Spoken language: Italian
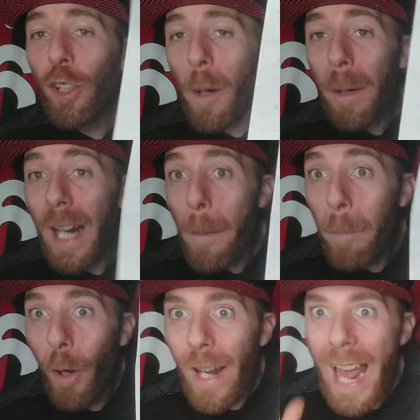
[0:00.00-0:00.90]
sopra la
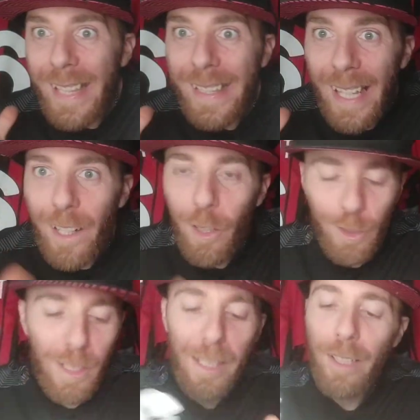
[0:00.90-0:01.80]
bolletta, le ho
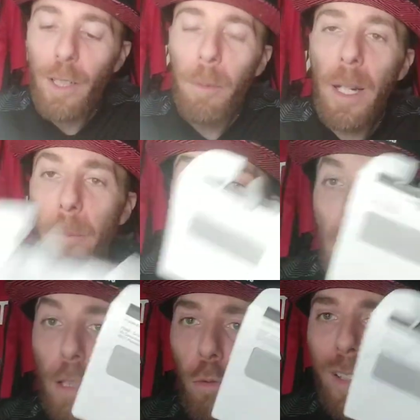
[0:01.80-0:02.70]
scritti, sopra la
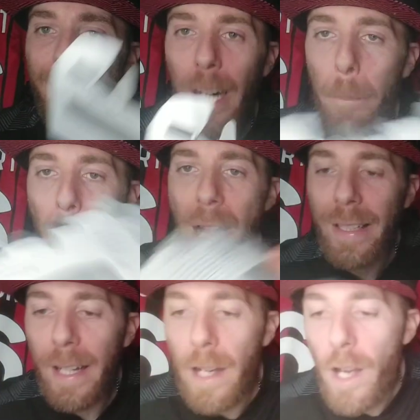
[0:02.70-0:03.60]
bolletta tutta
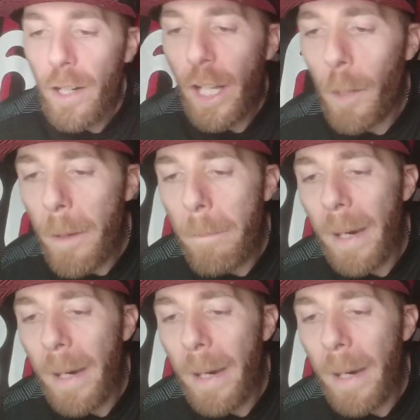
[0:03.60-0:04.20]
strappata, una roba